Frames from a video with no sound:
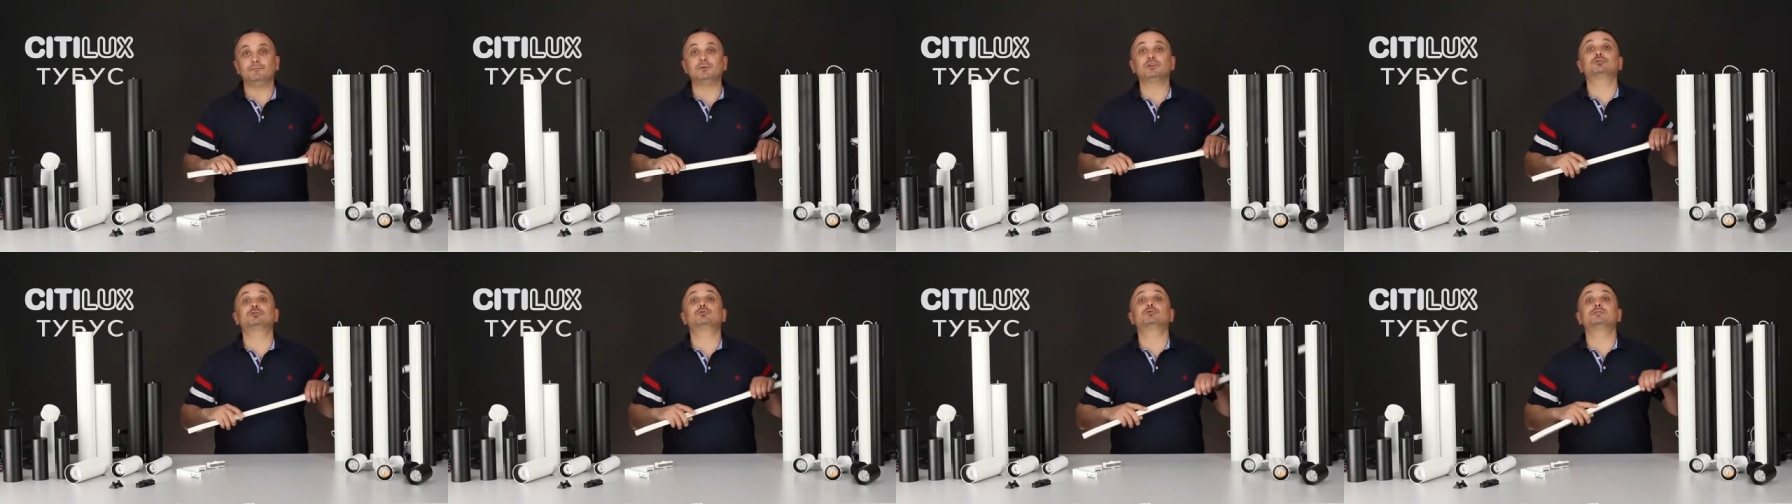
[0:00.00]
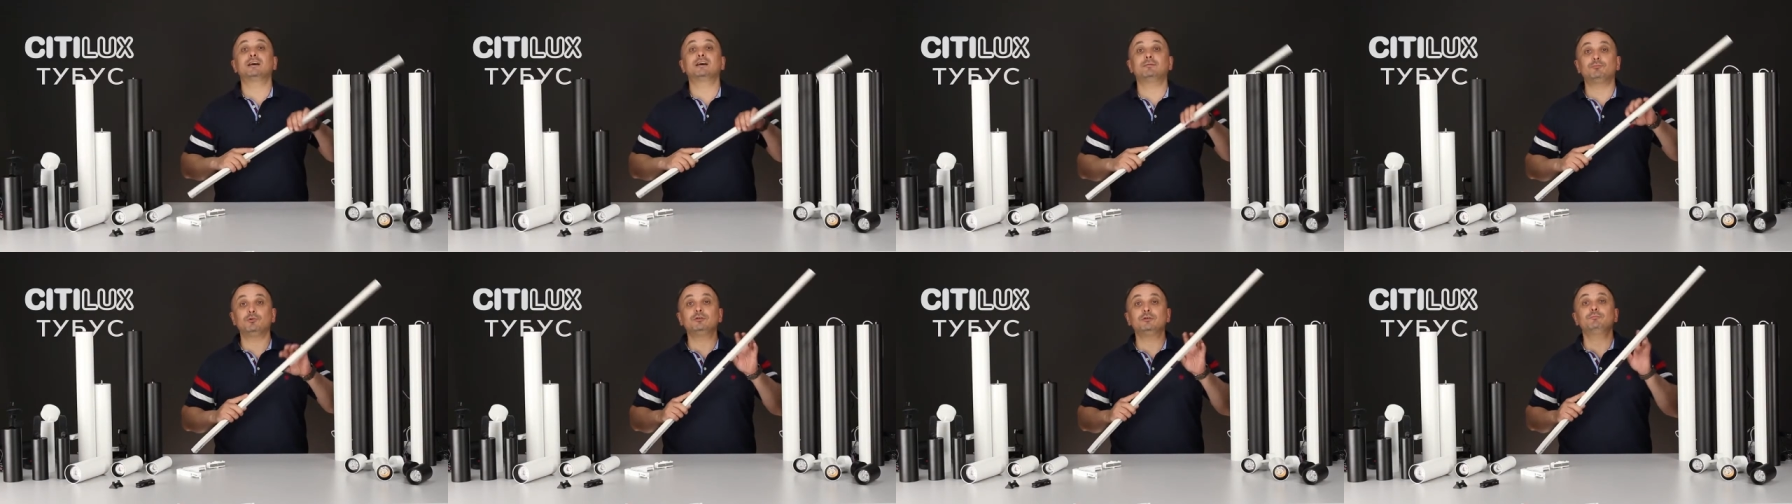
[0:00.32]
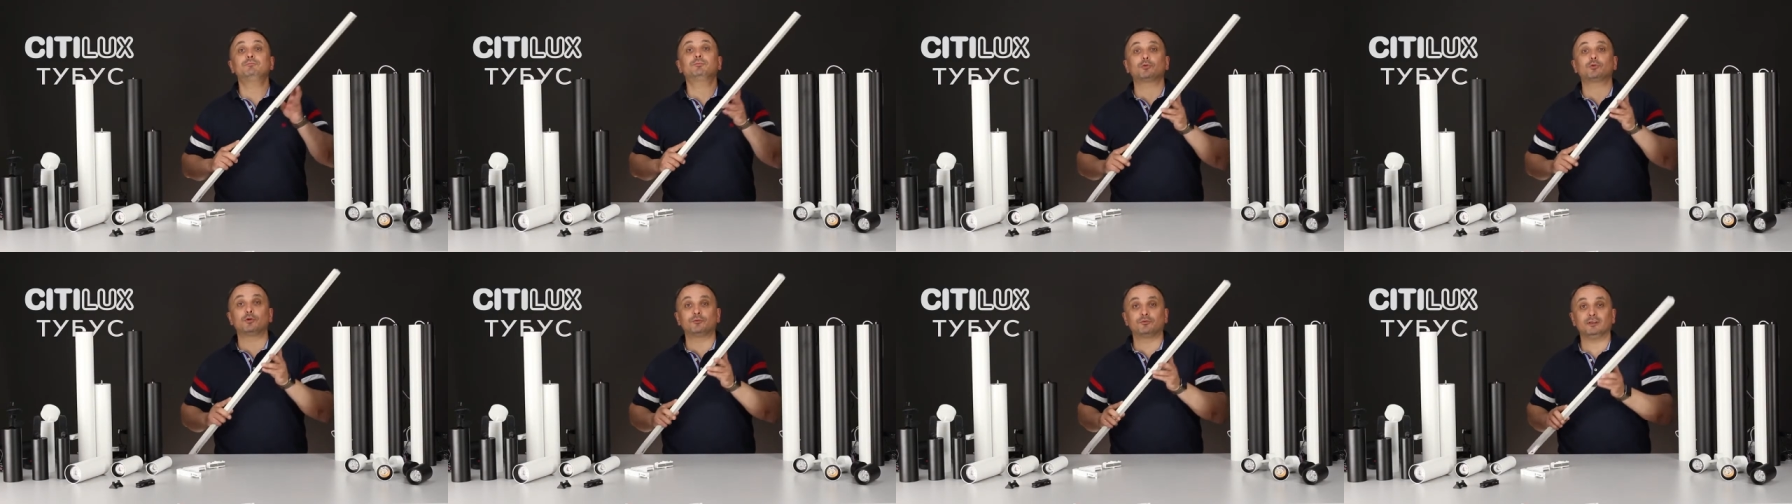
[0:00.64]
Между
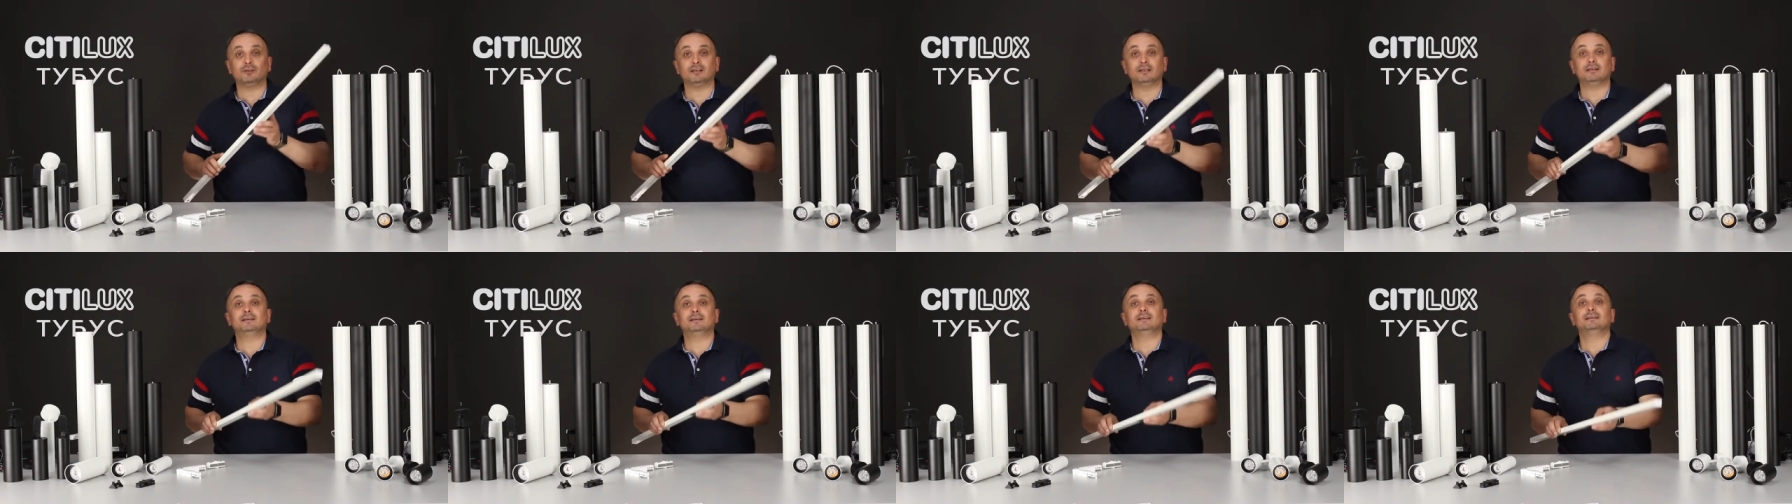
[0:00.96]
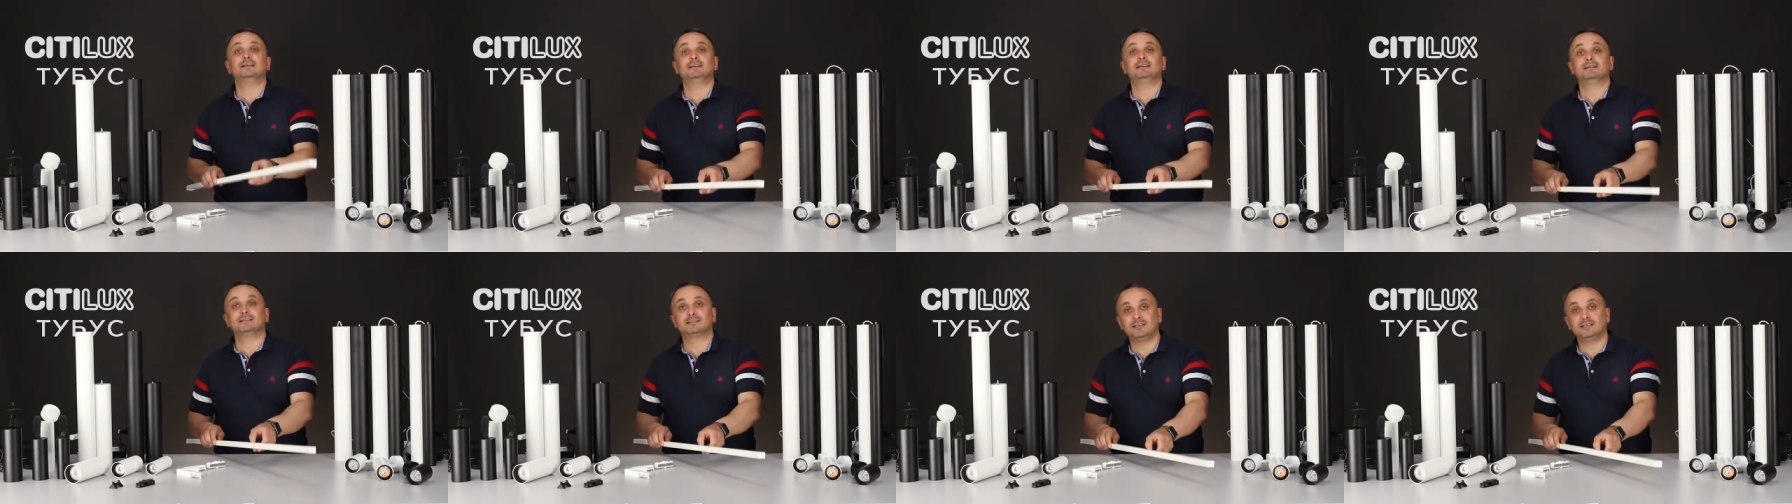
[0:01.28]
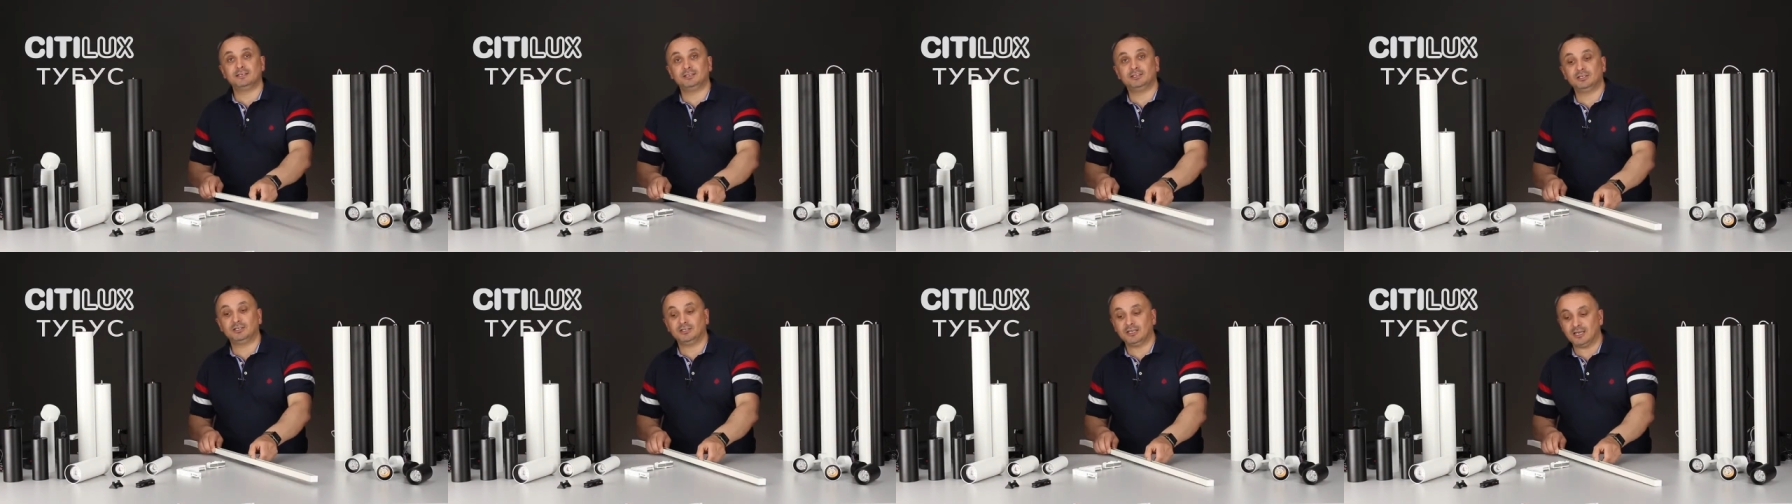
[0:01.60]
собой профили
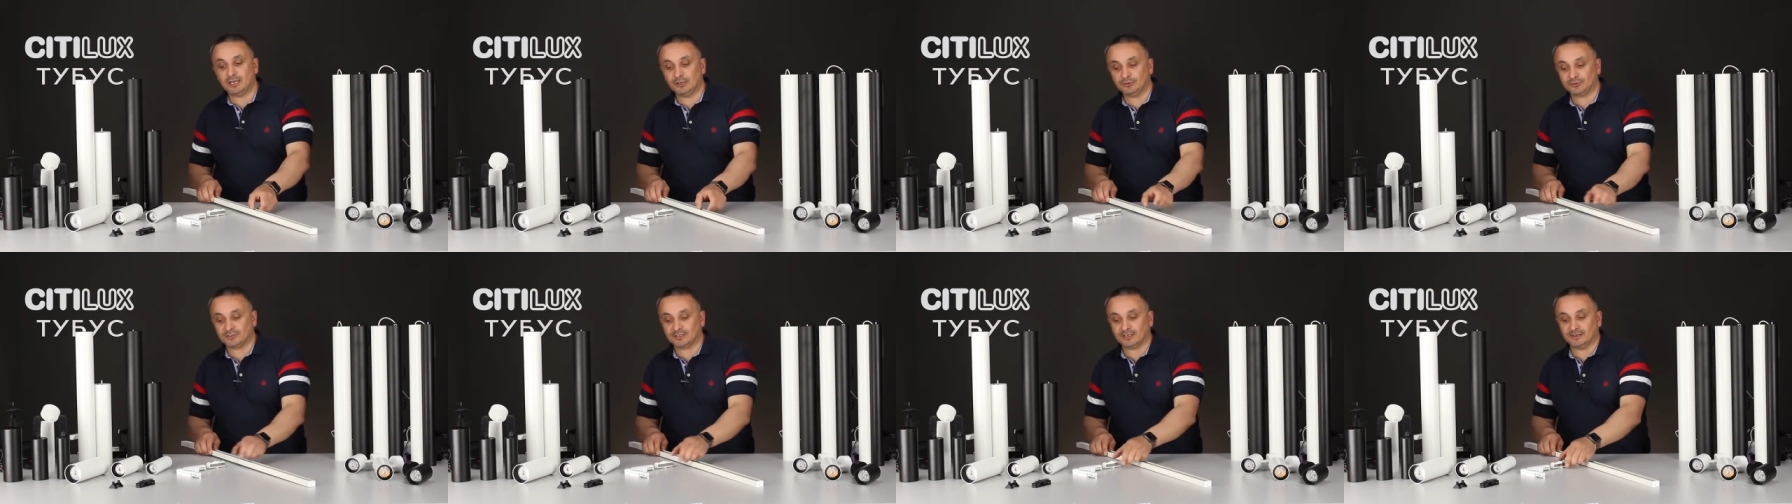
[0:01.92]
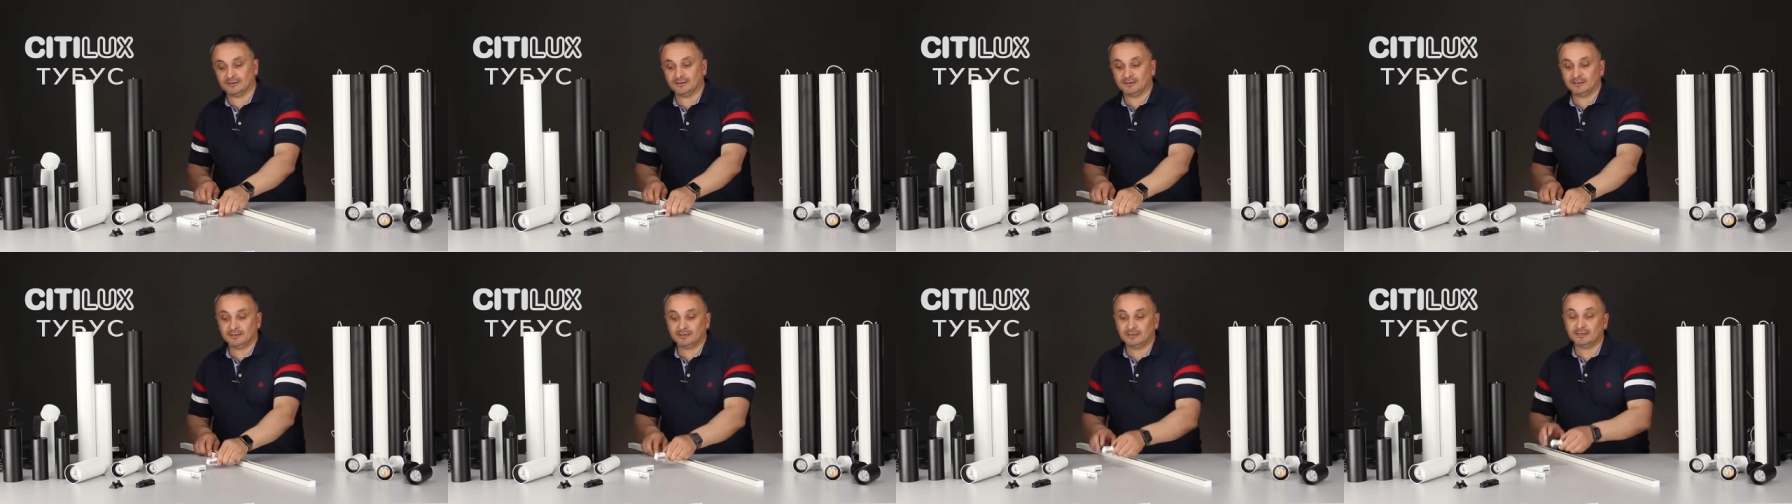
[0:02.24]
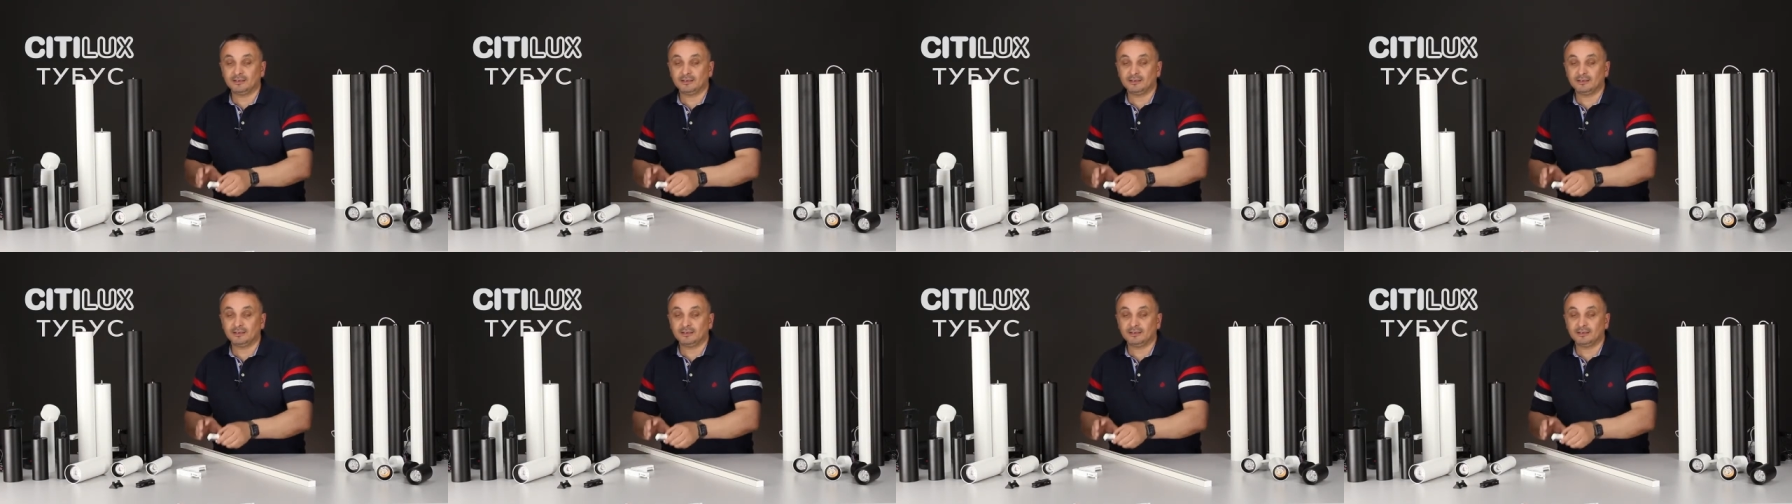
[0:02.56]
соединяются